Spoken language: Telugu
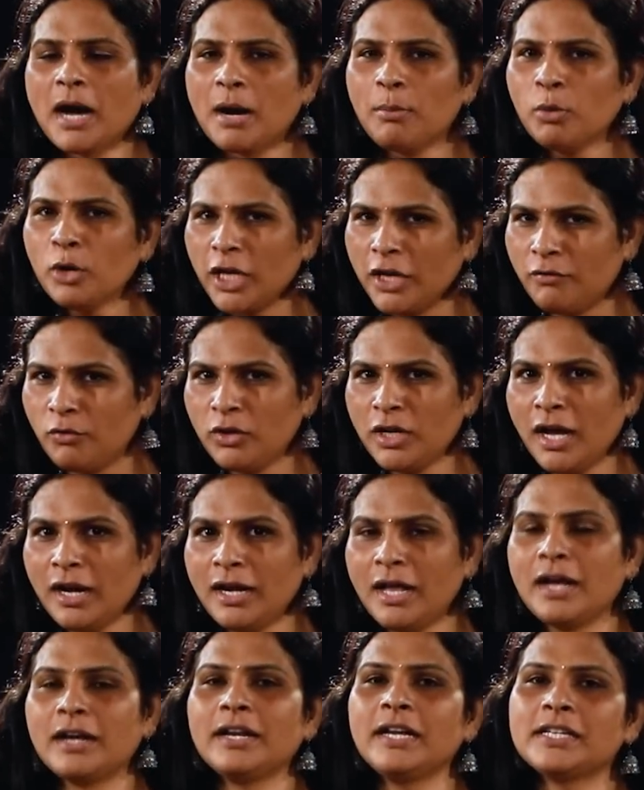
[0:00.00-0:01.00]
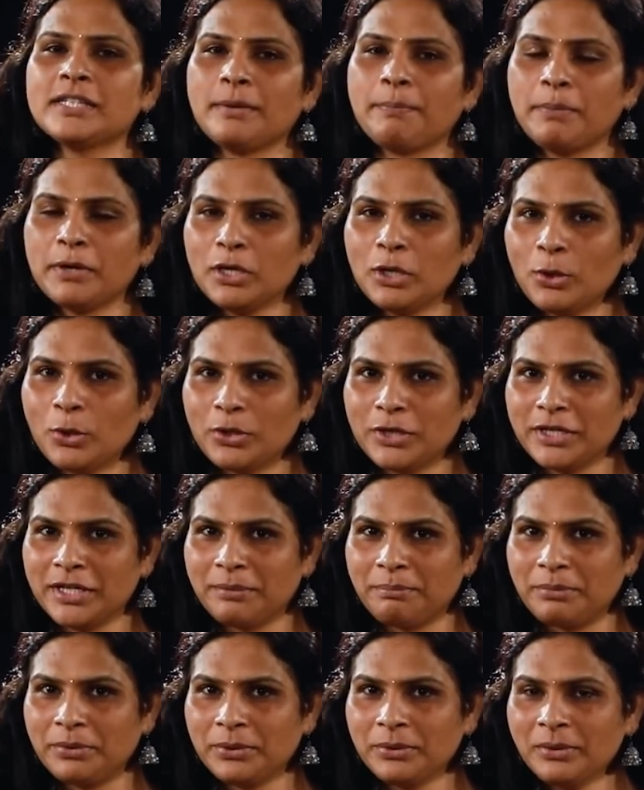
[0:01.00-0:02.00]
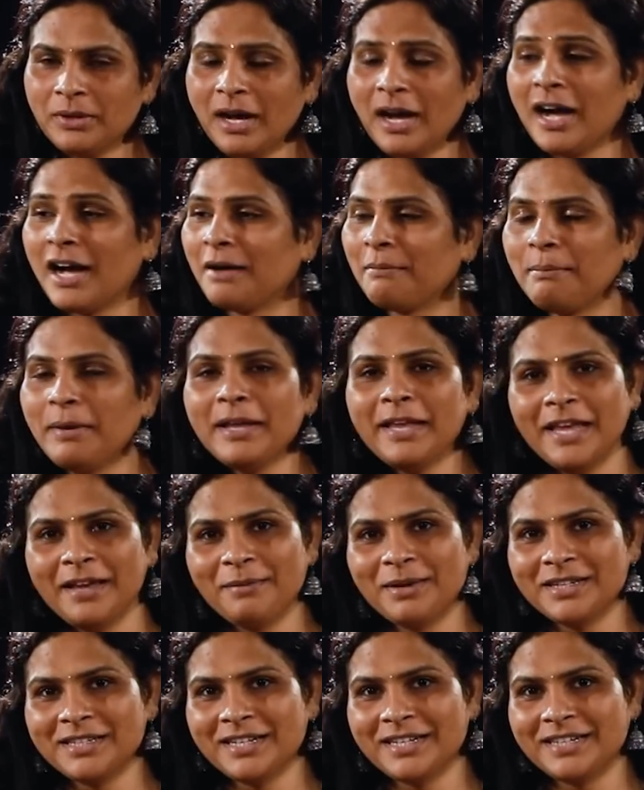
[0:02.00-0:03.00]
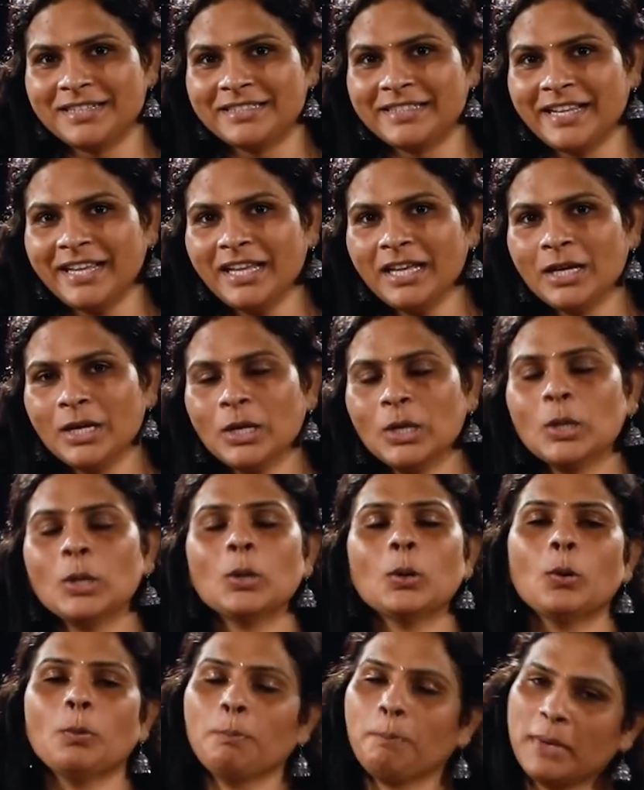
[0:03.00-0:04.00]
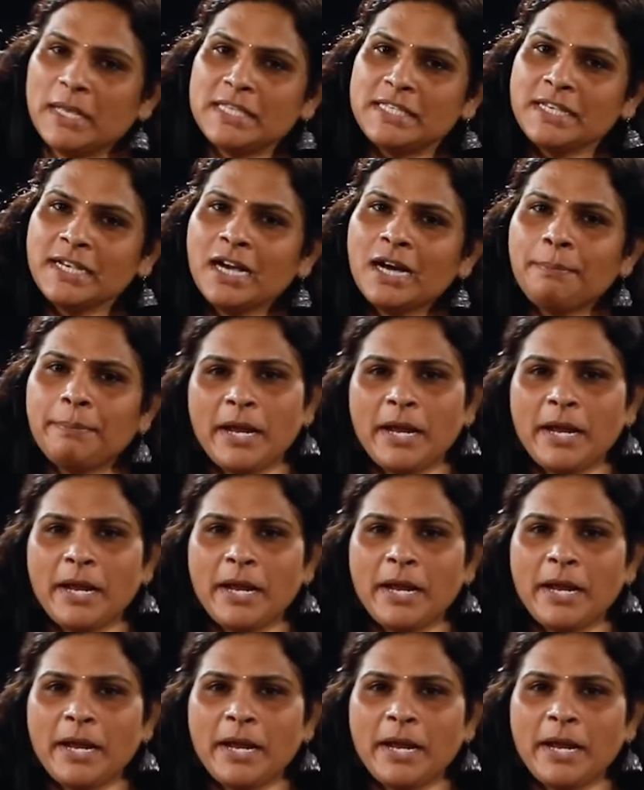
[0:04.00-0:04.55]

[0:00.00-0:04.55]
బాబు ఇవు నానా అని చప్పట్లు కొట్టినప్పుడు ఆ అబ్బాయి ఏమంటారంటే మంచిగా